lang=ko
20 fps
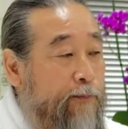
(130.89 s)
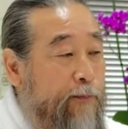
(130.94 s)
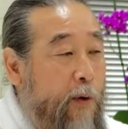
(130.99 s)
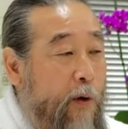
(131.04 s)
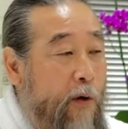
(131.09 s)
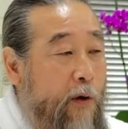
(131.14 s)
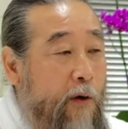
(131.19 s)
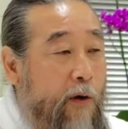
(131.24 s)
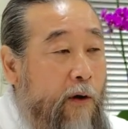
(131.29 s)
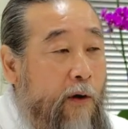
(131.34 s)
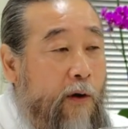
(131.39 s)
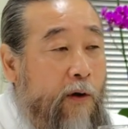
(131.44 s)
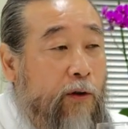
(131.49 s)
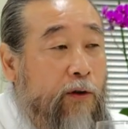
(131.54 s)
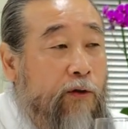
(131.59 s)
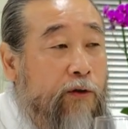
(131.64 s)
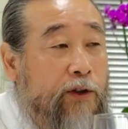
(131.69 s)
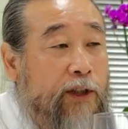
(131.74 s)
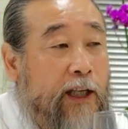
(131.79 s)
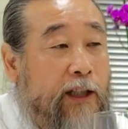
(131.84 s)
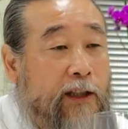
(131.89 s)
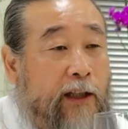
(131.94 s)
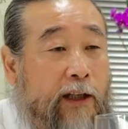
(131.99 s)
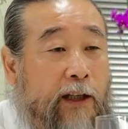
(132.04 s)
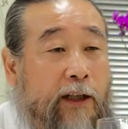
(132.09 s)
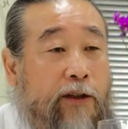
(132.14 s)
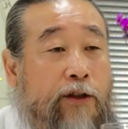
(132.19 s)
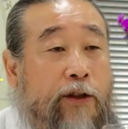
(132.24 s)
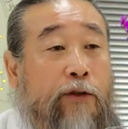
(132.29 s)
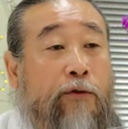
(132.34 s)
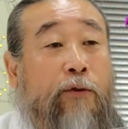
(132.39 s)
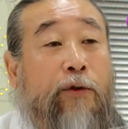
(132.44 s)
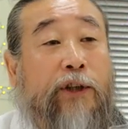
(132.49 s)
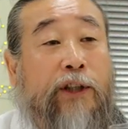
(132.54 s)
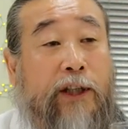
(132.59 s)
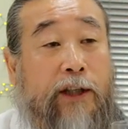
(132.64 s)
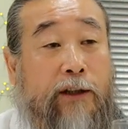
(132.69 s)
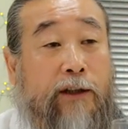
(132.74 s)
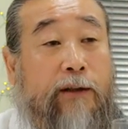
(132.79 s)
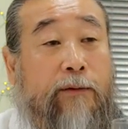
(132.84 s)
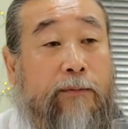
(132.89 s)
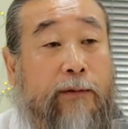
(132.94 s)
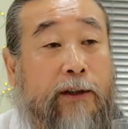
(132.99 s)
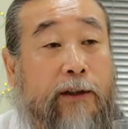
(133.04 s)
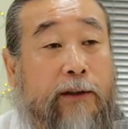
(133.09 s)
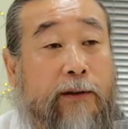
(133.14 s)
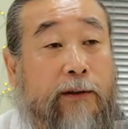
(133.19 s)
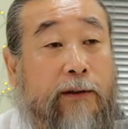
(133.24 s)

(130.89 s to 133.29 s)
모든 세상에 적용이 되는 겁니다.